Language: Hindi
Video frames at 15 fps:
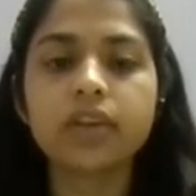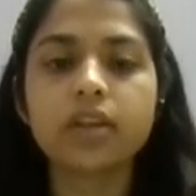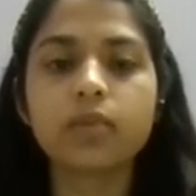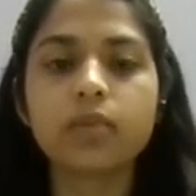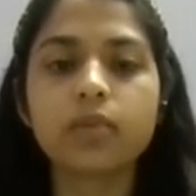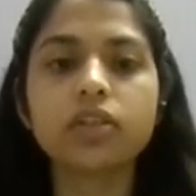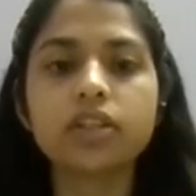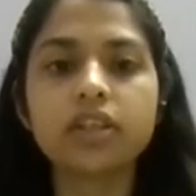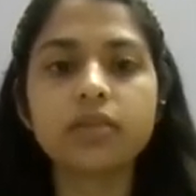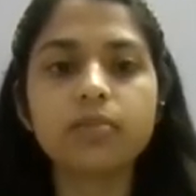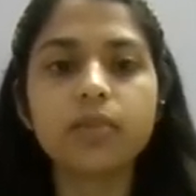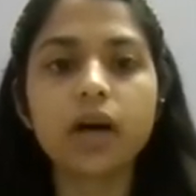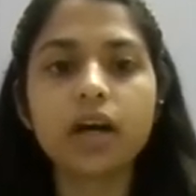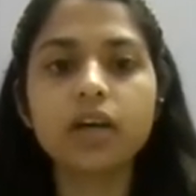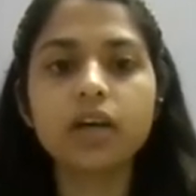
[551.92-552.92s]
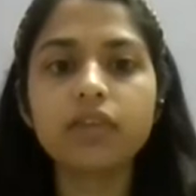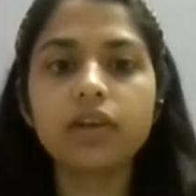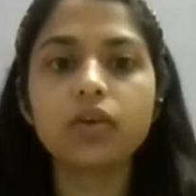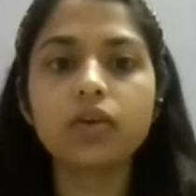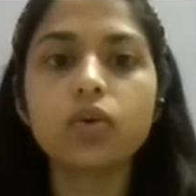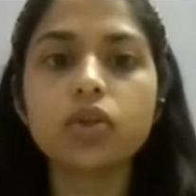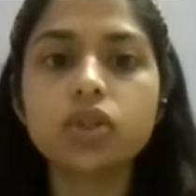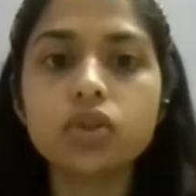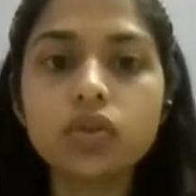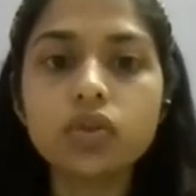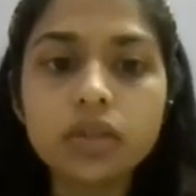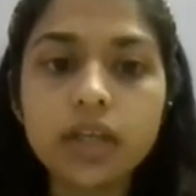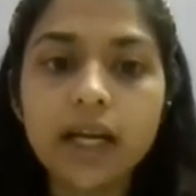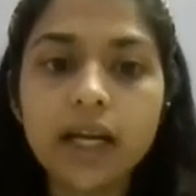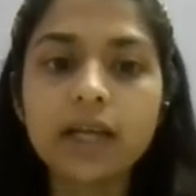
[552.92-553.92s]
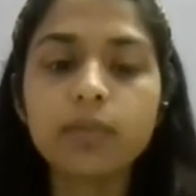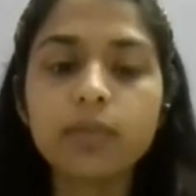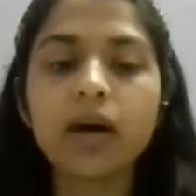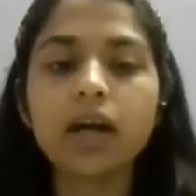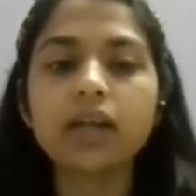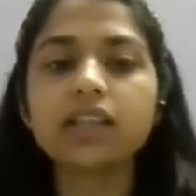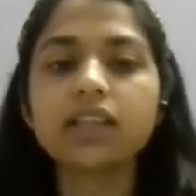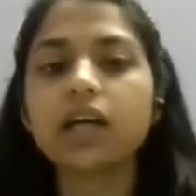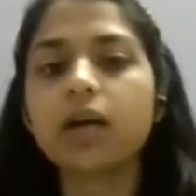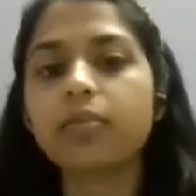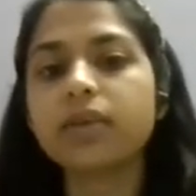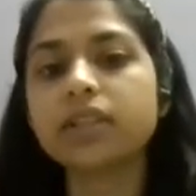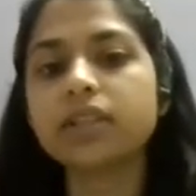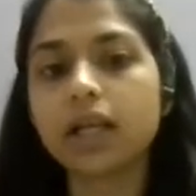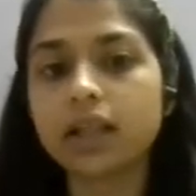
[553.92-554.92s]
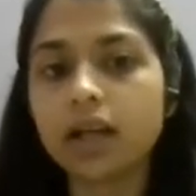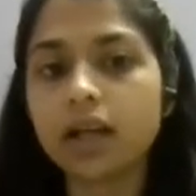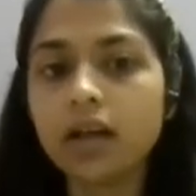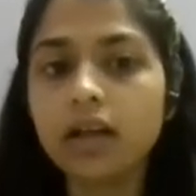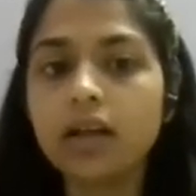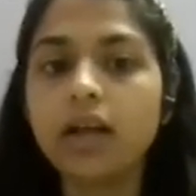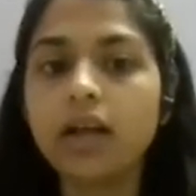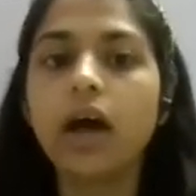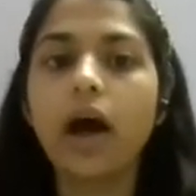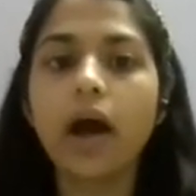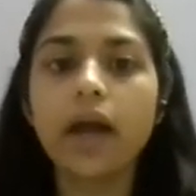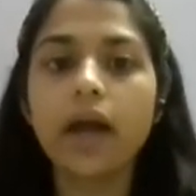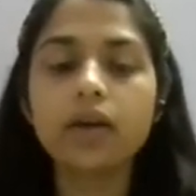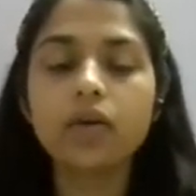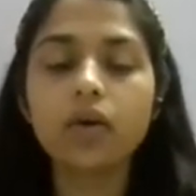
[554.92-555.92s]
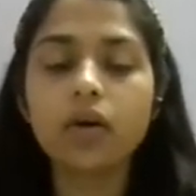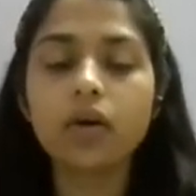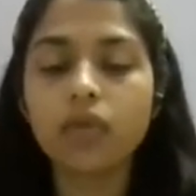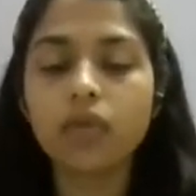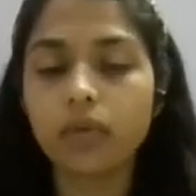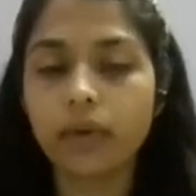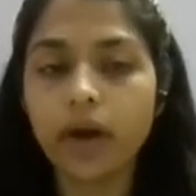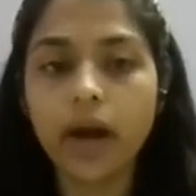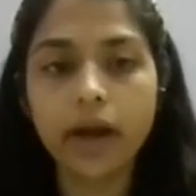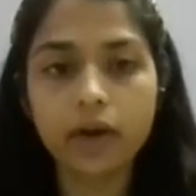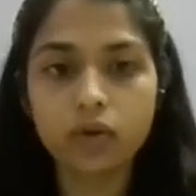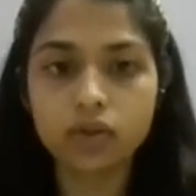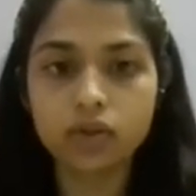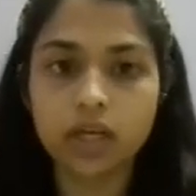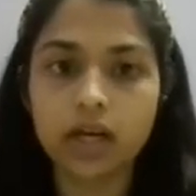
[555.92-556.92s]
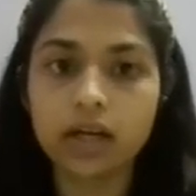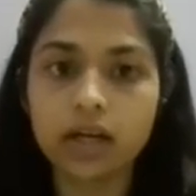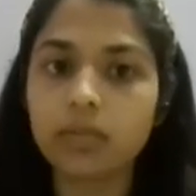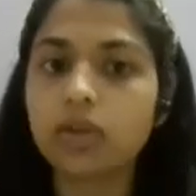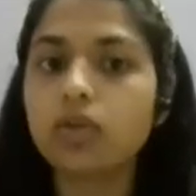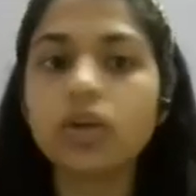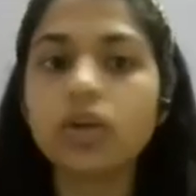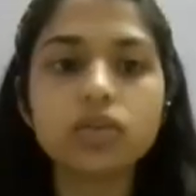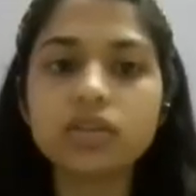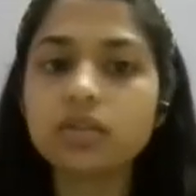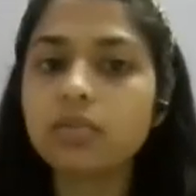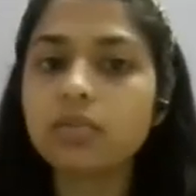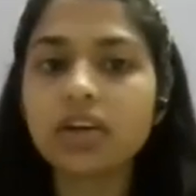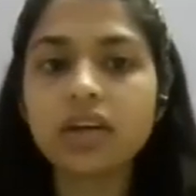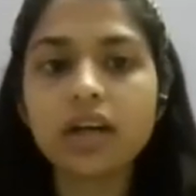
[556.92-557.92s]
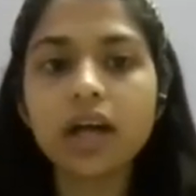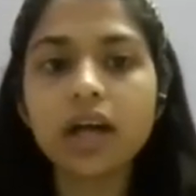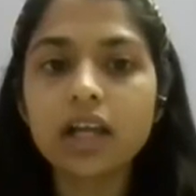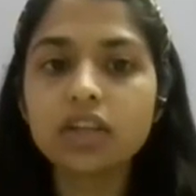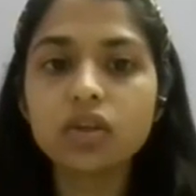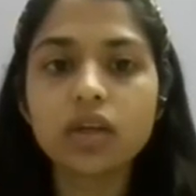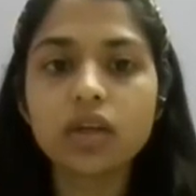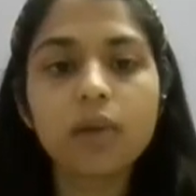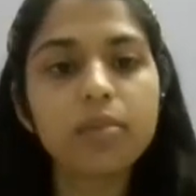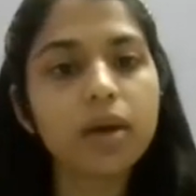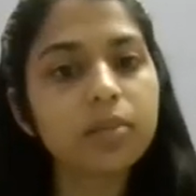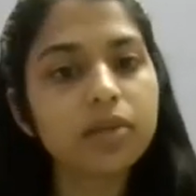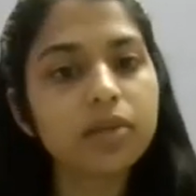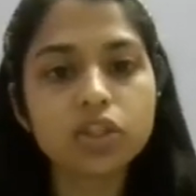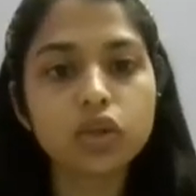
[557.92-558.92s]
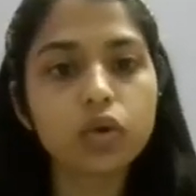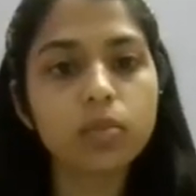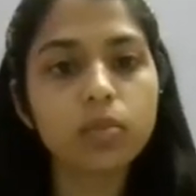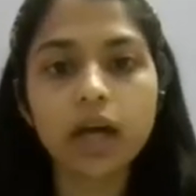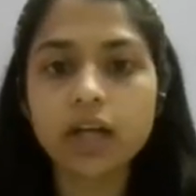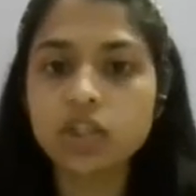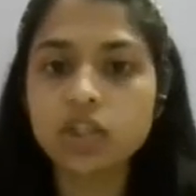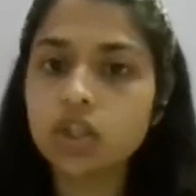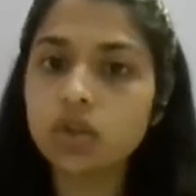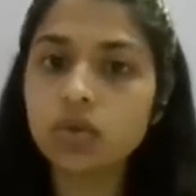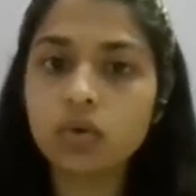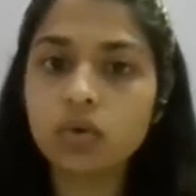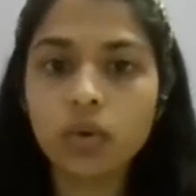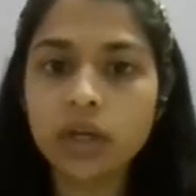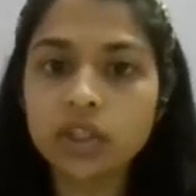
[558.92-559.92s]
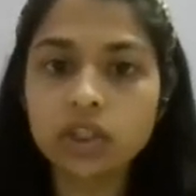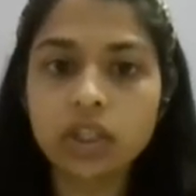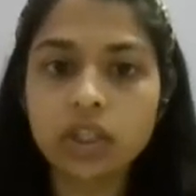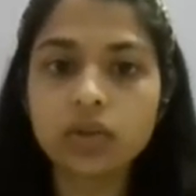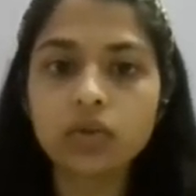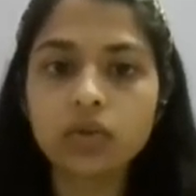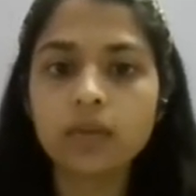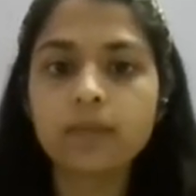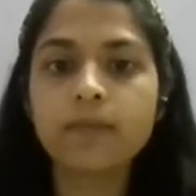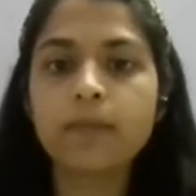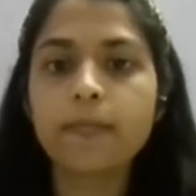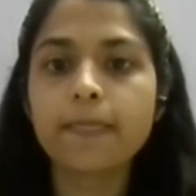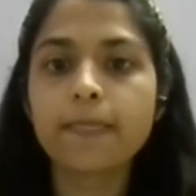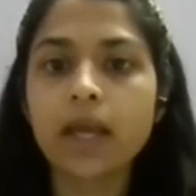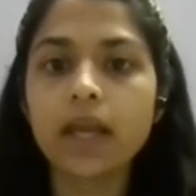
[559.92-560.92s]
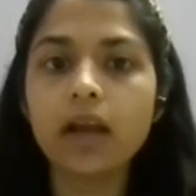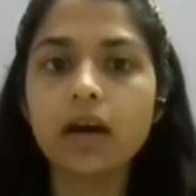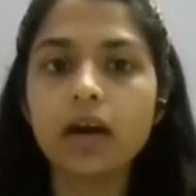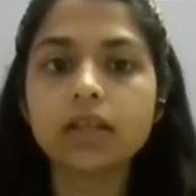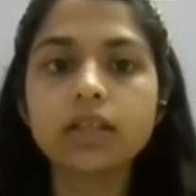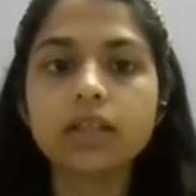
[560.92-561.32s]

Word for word: द पॉजिटिव पार्ट विल गो टू डेट पार्ट जहाँ पे ज्यादा हाइड्रो वो हाइड्रोजन आइटम है तो ये तो सिमेट्रिकल है तो यहाँ पे आप किसी को भी H दे दो ओ OH दे दो है ना